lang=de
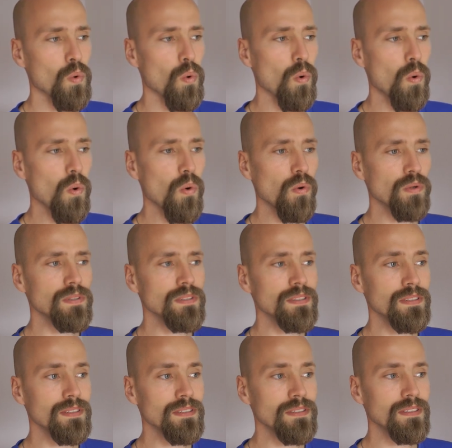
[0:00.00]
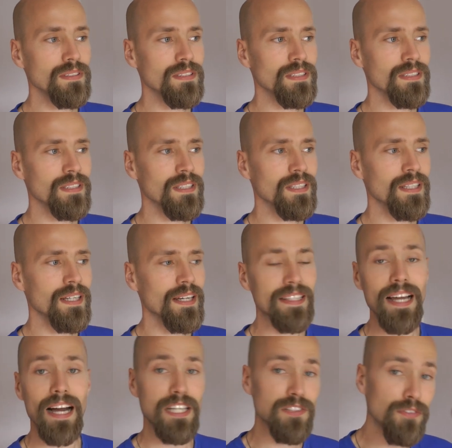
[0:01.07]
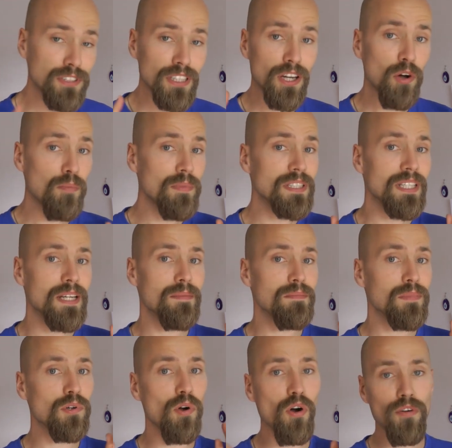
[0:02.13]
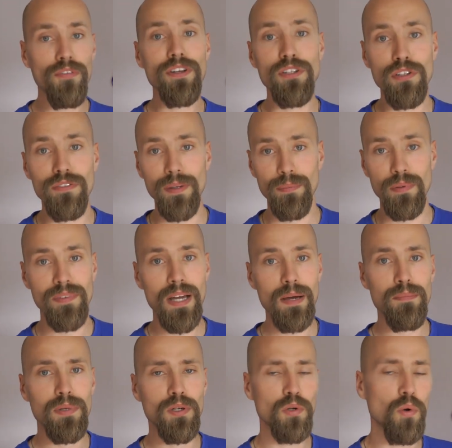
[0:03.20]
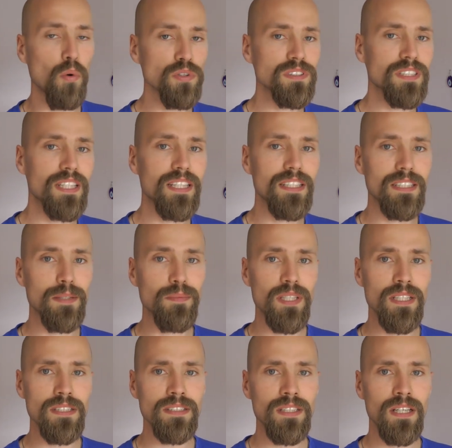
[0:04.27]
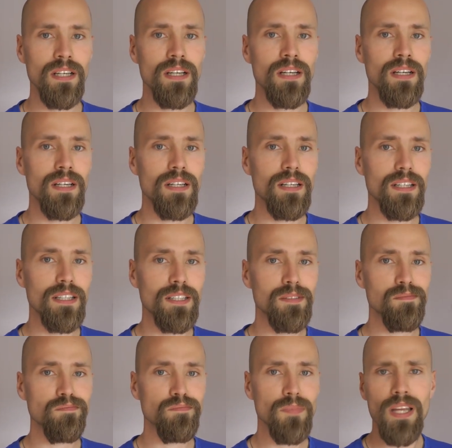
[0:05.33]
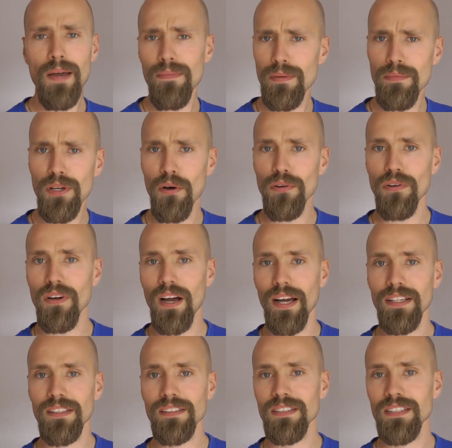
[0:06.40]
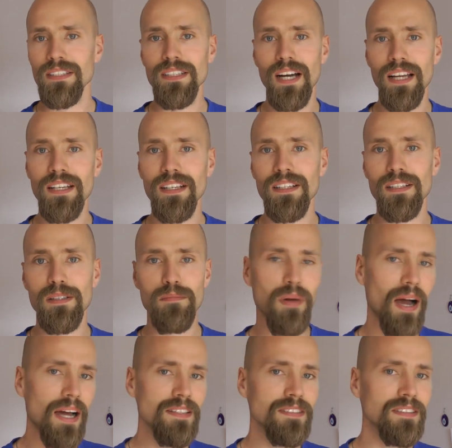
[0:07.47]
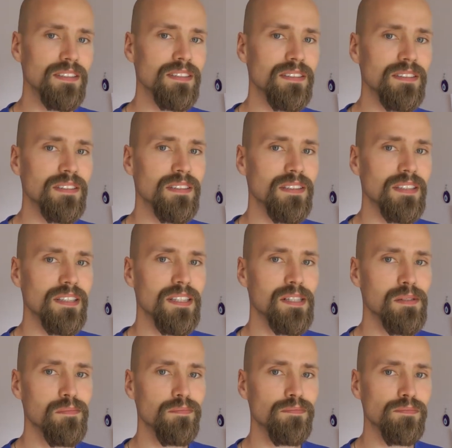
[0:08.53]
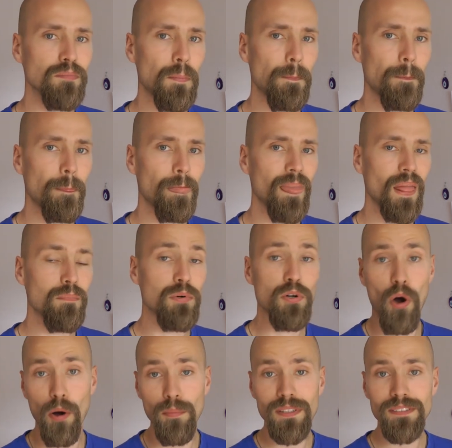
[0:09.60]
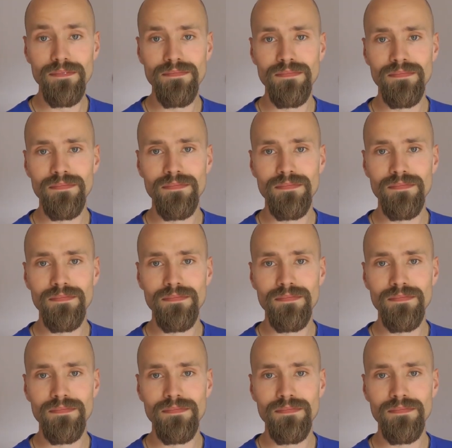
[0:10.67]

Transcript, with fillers: Und ja, es wird dann auch mit dem Kochvideo-Wettbewerb losgehen demnächst. Ähm, ich habe nämlich auch noch einige andere Preise ähm, bekommen,